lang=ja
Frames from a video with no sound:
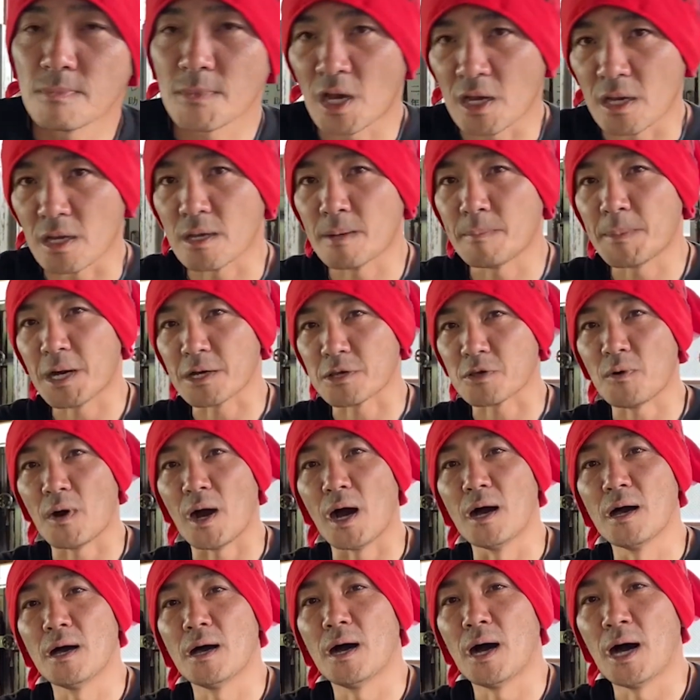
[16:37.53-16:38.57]
あ、まあ今日
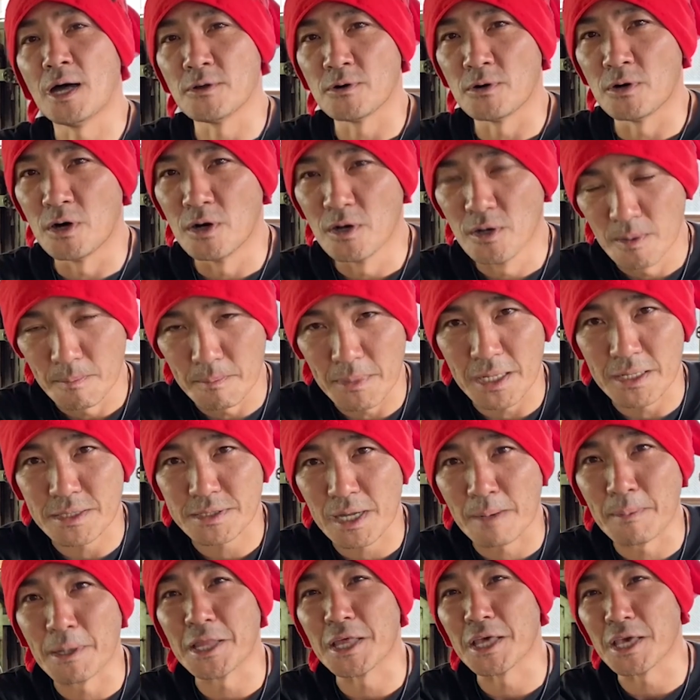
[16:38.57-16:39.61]
は、あの、まあ
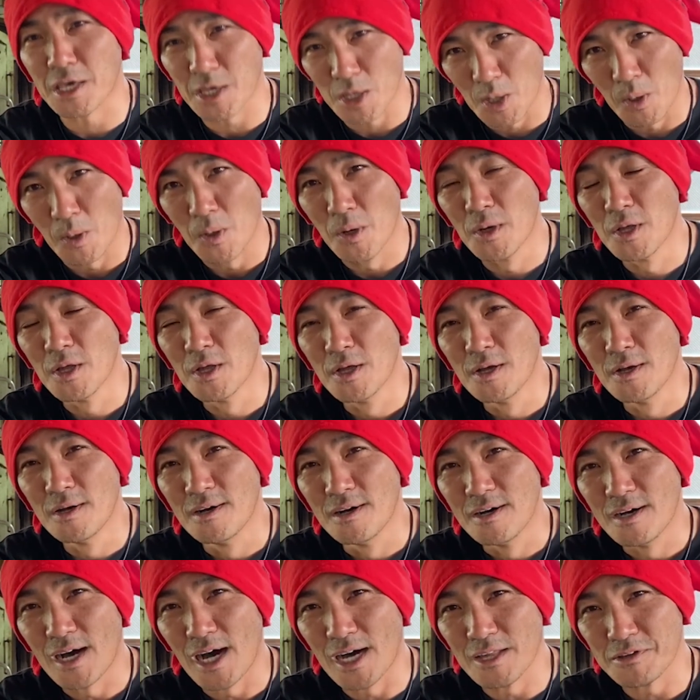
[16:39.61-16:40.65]
玉ねぎを
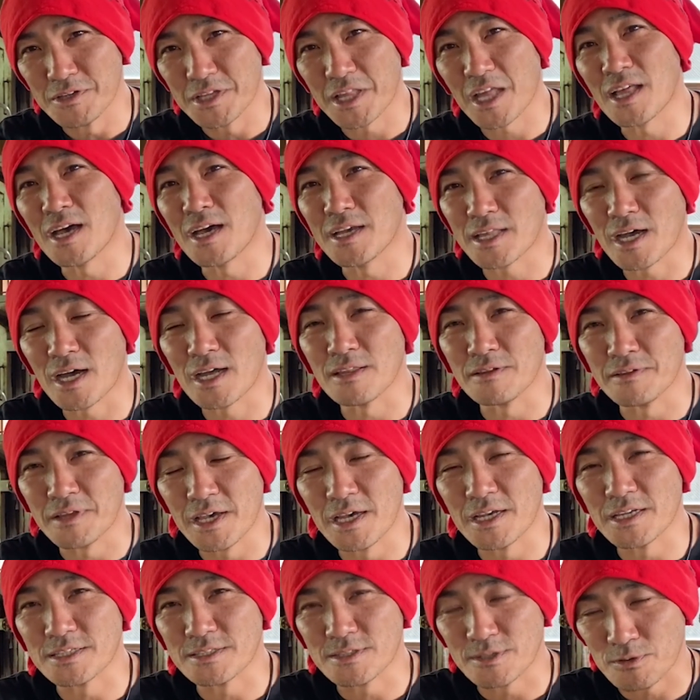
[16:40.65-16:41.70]
あの、いただいたん
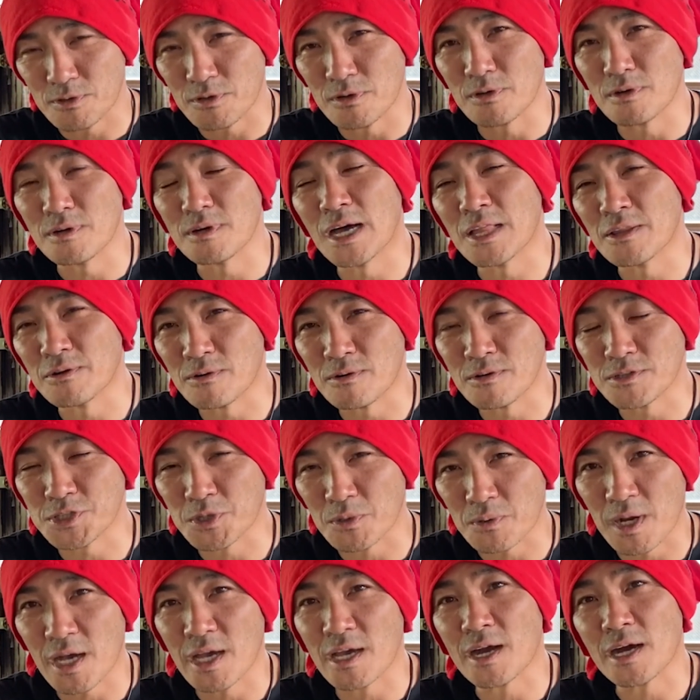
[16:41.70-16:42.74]
で、ちょっと、あの、
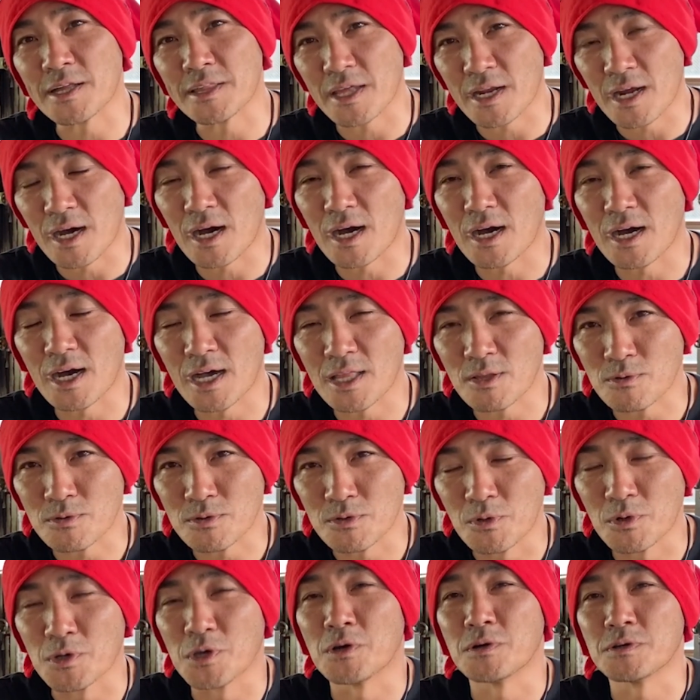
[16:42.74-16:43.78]
紹介がてら、あの、
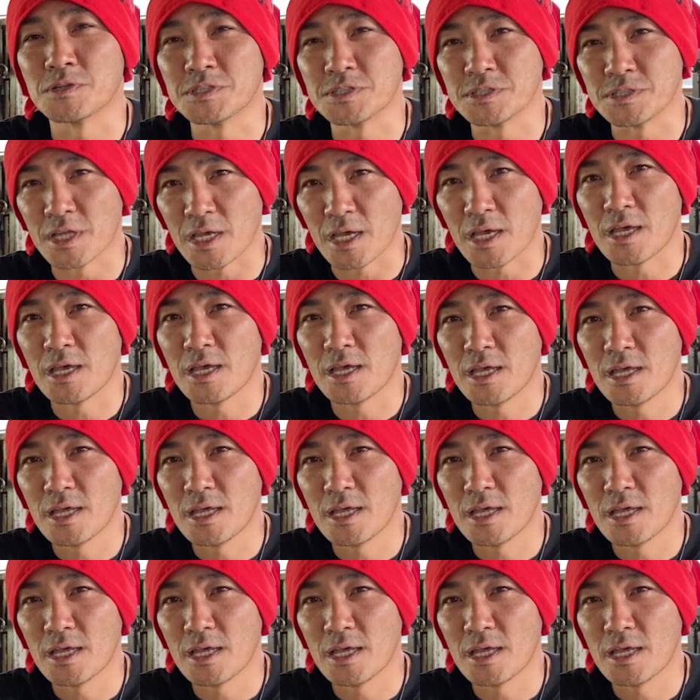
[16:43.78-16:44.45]
農業について、